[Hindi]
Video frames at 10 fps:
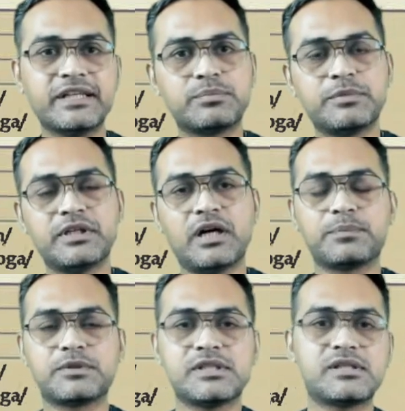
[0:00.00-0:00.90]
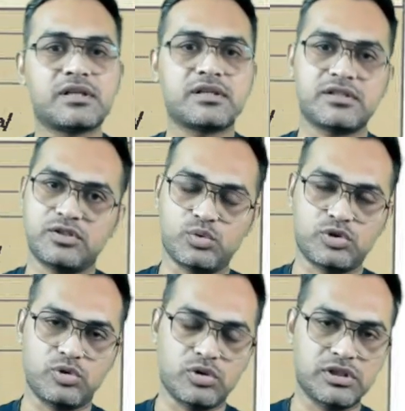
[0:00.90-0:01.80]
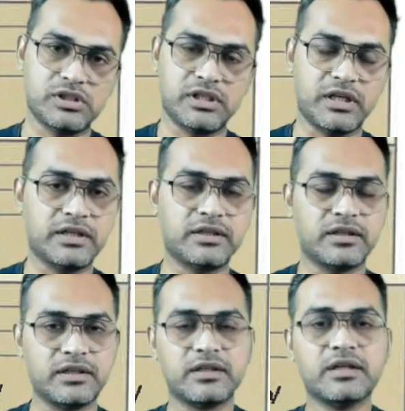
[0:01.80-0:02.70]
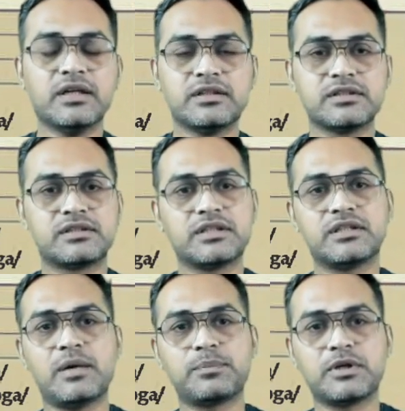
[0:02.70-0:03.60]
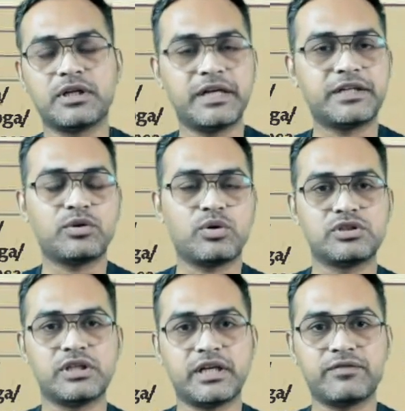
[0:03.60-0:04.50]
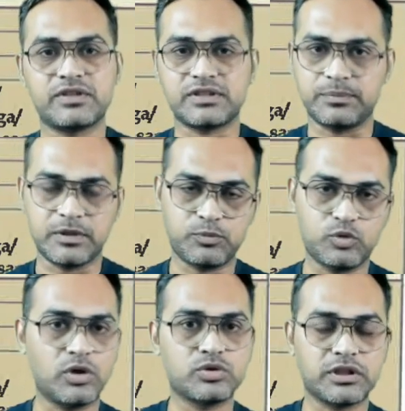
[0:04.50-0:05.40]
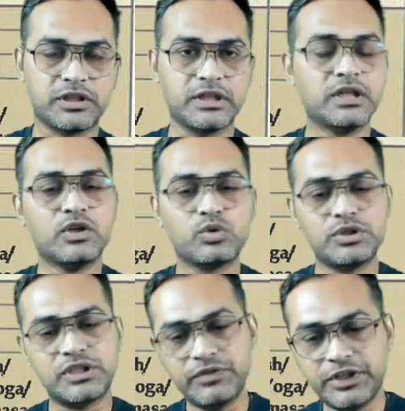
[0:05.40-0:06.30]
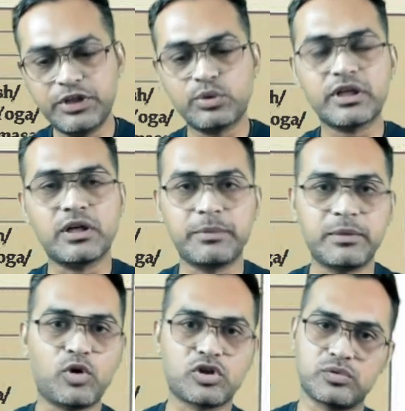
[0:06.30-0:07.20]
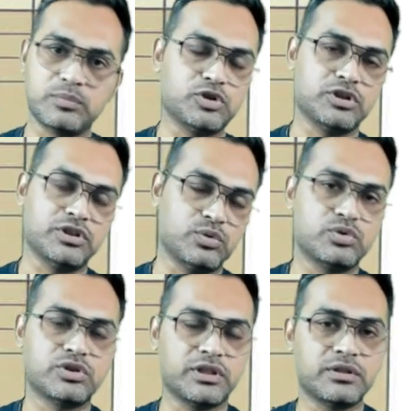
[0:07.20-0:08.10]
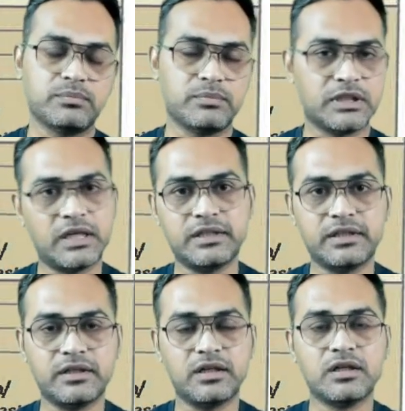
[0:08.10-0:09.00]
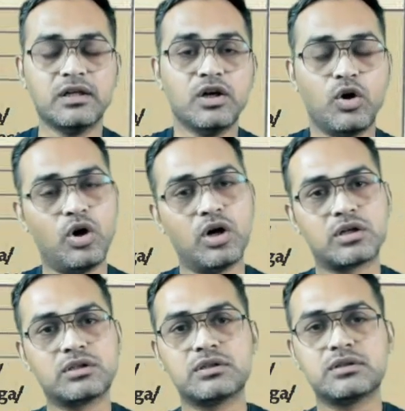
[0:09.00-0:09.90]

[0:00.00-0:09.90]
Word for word: डेज में आप किस तरह से सोशियोलॉजी की तैयारी करें जिससे कि आपका नेट और जे का सपना पूरा हो सके तो इसी वीडियो के कमेंट बॉक्स में मुझे जरूर से बताइएगा और